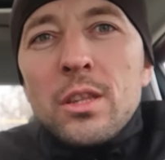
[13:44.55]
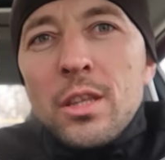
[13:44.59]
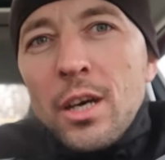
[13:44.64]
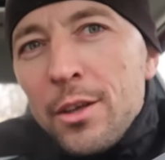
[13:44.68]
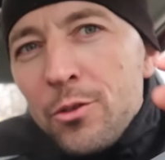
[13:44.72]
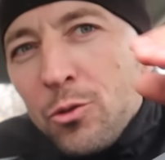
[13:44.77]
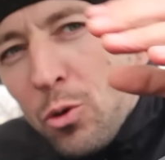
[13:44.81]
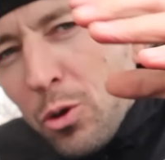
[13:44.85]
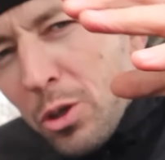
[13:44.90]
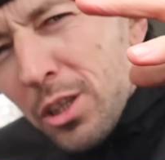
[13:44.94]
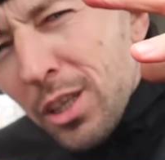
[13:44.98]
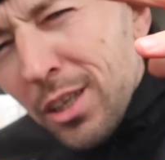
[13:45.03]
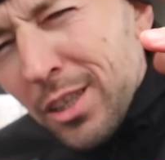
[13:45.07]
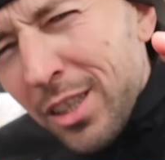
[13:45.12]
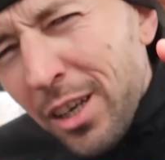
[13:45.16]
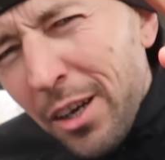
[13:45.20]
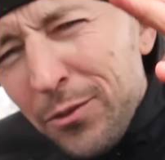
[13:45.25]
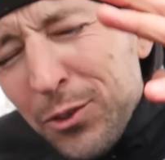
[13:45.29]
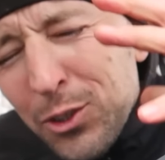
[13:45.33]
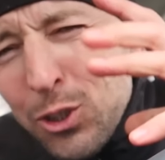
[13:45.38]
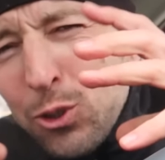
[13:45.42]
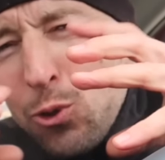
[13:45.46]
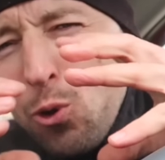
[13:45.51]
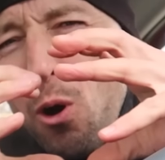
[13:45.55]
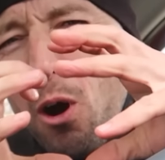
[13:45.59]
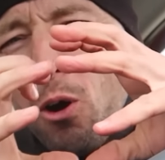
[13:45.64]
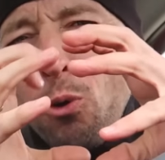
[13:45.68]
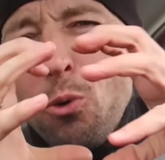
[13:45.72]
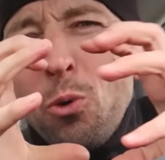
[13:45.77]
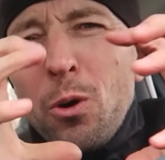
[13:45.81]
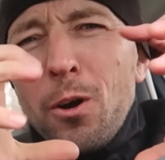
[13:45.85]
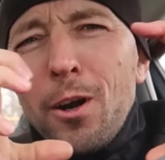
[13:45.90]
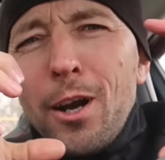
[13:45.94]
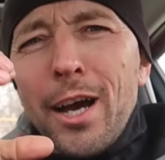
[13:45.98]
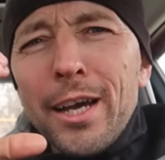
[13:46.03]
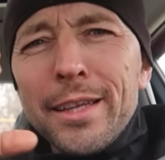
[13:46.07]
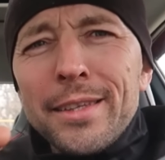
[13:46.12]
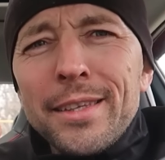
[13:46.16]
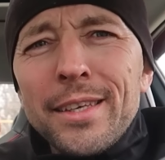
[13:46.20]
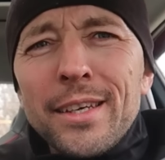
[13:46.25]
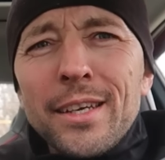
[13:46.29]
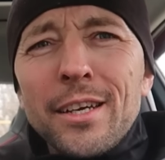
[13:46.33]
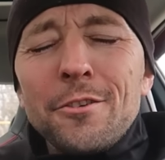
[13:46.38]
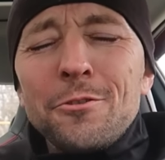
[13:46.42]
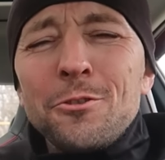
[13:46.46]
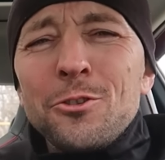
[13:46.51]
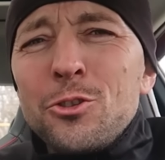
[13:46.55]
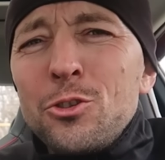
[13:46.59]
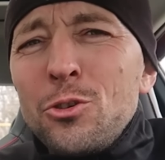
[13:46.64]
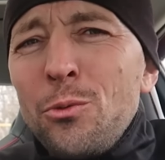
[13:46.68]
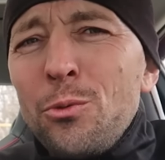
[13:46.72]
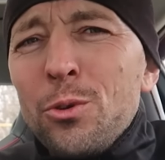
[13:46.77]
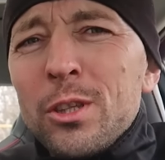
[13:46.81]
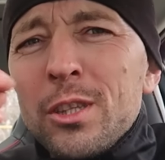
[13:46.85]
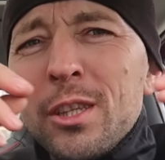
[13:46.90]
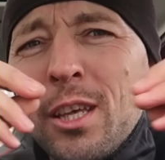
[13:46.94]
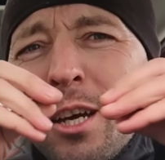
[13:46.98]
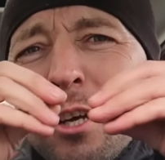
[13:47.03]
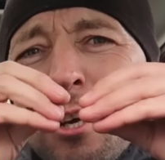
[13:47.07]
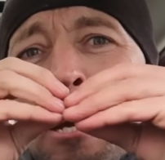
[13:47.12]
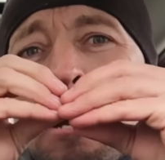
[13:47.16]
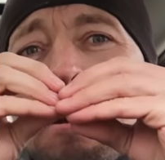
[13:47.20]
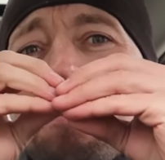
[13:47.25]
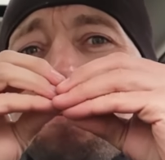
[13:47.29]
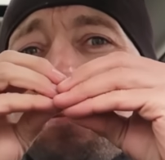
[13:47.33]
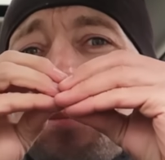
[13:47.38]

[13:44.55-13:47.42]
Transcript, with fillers: Да, но ну это так все аккуратненько, все вот так.